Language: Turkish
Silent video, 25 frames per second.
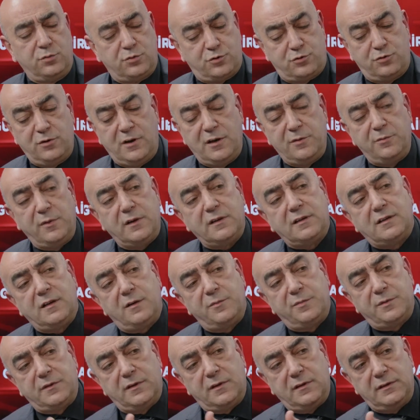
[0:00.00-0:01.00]
Evet. Süleyman
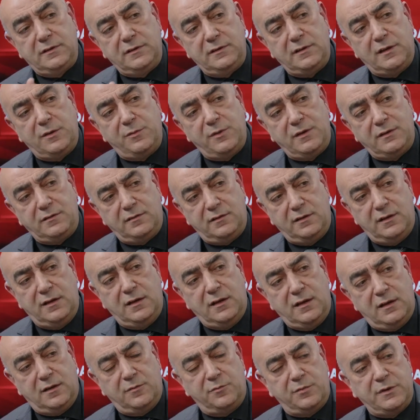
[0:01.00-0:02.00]
Tapınağı'nın hemen
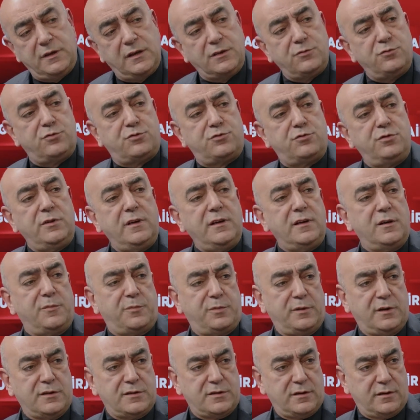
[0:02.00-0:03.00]
biraz üstüne
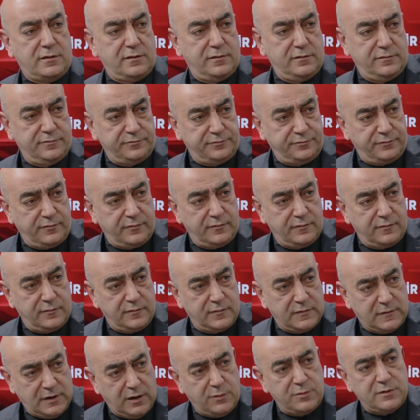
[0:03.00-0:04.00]
yapılacak.
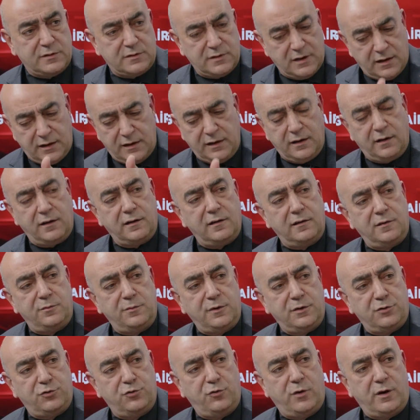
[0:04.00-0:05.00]
Tabii. Tabii kısa, yani
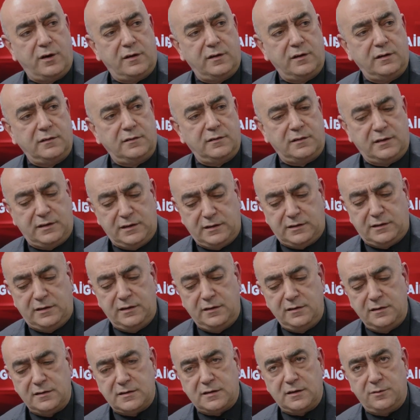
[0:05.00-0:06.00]
ağlama mesafe. duvarından
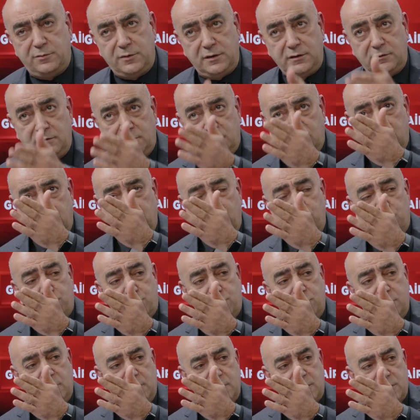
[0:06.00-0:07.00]
gittiğiniz zaman
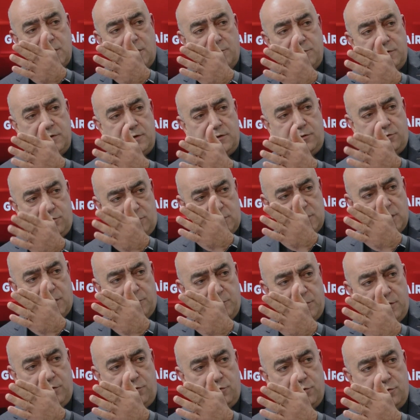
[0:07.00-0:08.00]
üstünde camini,
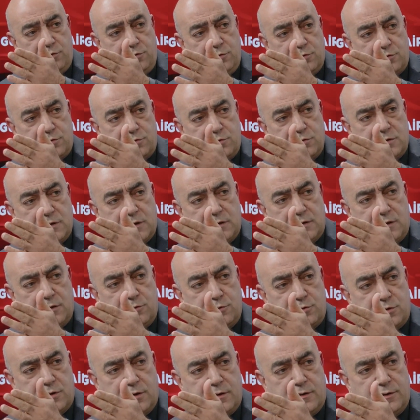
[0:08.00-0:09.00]
camiyi görüyorsunuz
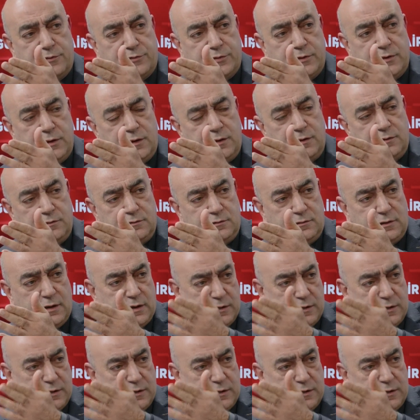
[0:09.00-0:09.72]
zaten üst tarafında.